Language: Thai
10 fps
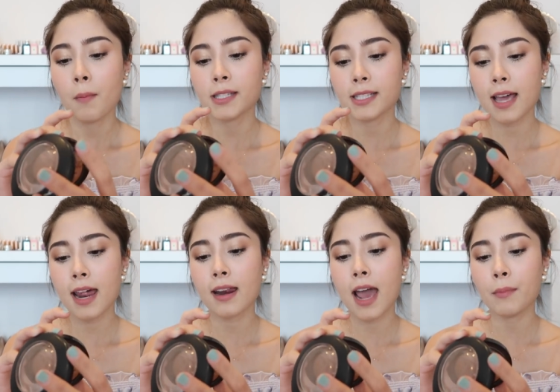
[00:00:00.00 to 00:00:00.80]
มันจะค
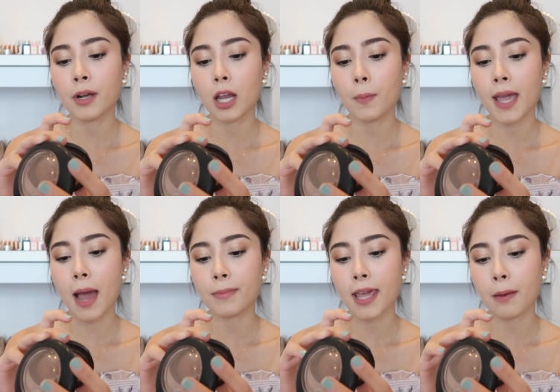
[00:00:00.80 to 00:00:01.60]
ล้ายๆเหมือนเราไป
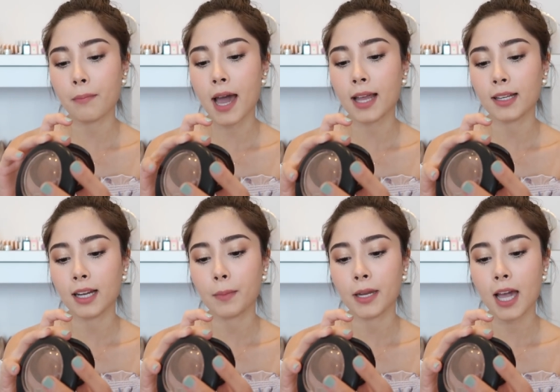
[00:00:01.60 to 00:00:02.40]
อาบแดดมาหรือ
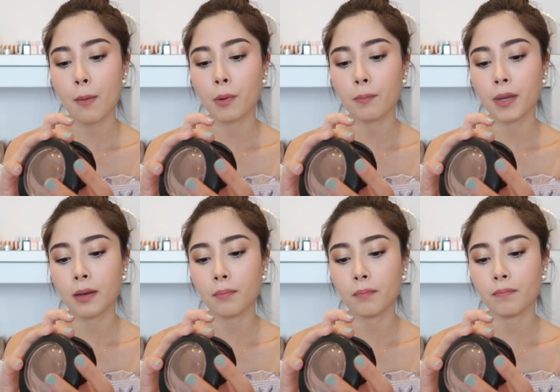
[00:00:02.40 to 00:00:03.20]
อะไรแบบเนี้ยค่ะมันเป็
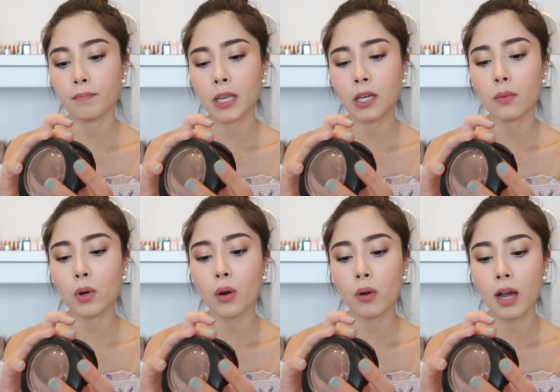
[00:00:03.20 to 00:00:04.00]
นมินเนอ
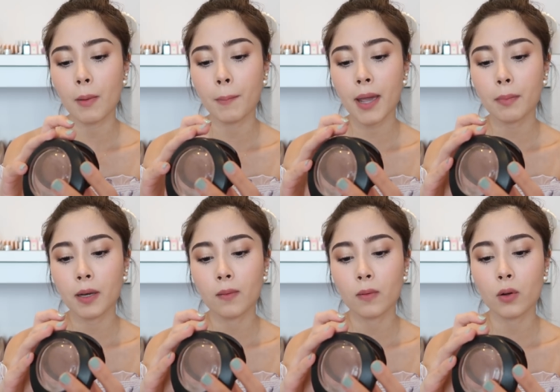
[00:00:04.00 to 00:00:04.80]
รัลค่ะเป็นแป้ง
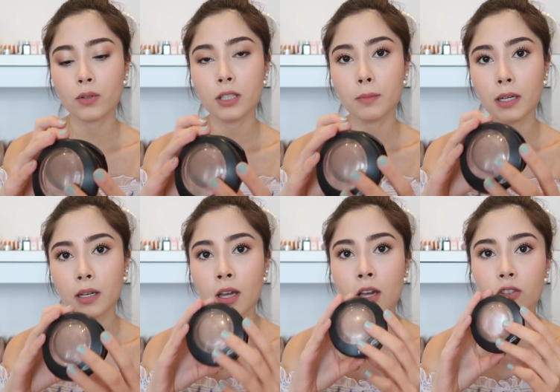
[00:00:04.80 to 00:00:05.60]
มินเนอรัลซึ่งมัน
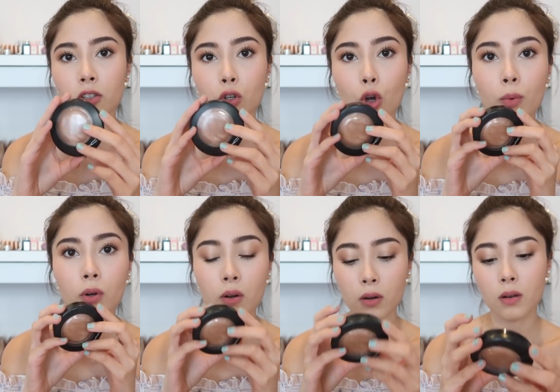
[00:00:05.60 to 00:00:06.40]
ชื่อ
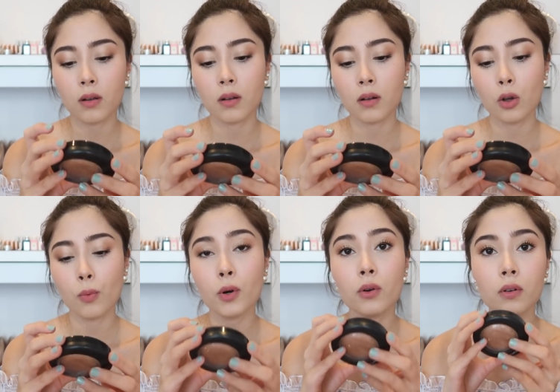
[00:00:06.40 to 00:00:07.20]

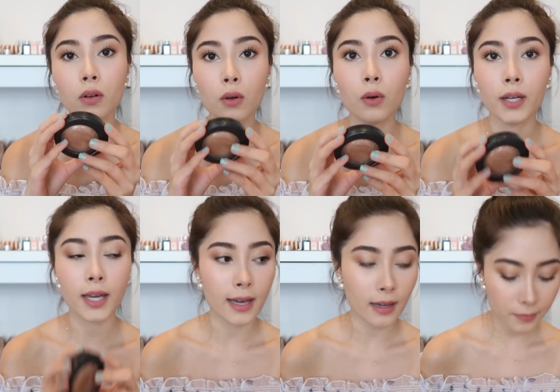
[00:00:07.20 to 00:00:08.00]
global glow
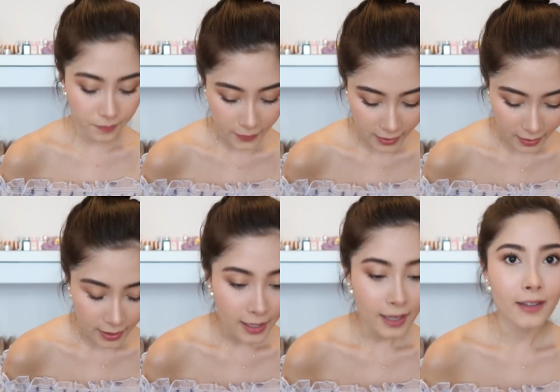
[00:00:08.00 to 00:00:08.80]
นะคะ
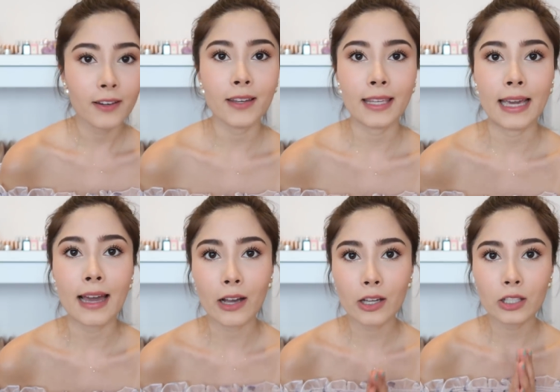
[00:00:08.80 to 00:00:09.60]
ก็อย่างเงี้ย
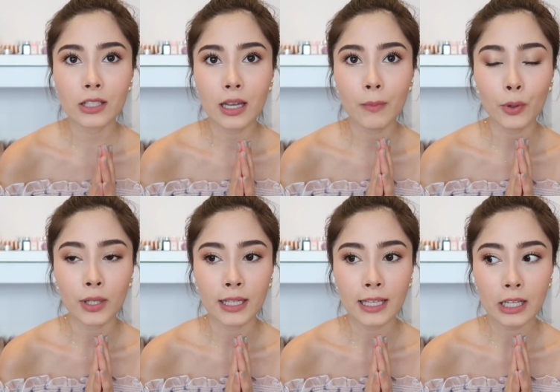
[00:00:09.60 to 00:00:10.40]
ค่ะก็ทั้งหมด
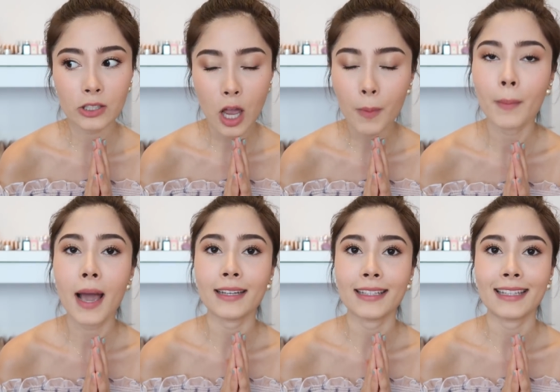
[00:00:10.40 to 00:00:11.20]
นี้นิกกี้ก็ชอบ
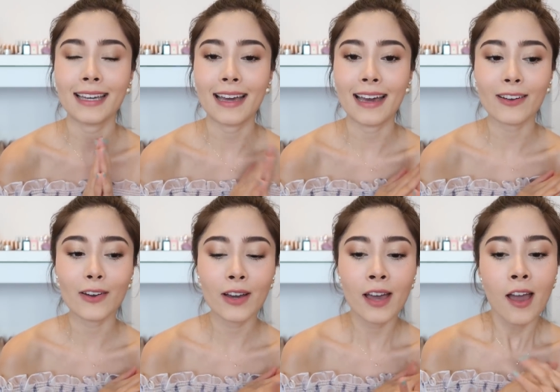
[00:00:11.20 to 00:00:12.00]
มากๆเลยนะคะ
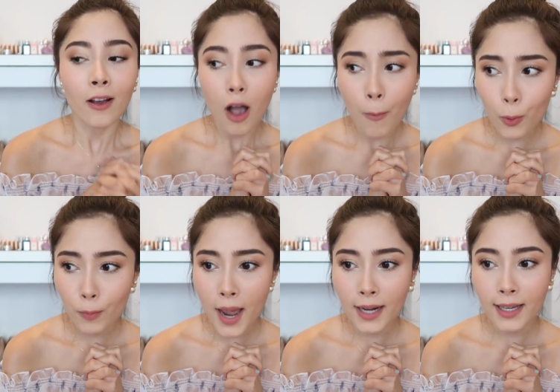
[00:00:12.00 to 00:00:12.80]
ก็ขอบคุณ
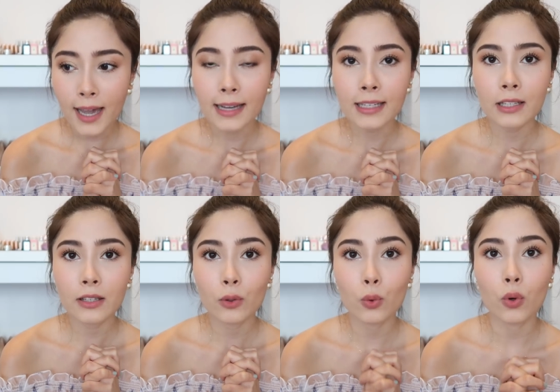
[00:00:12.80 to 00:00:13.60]
มากนะคะที่
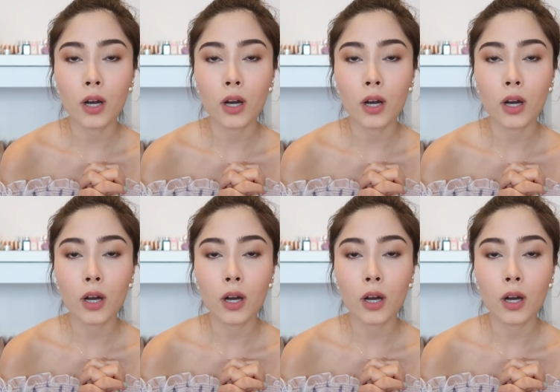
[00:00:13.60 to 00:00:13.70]
ดู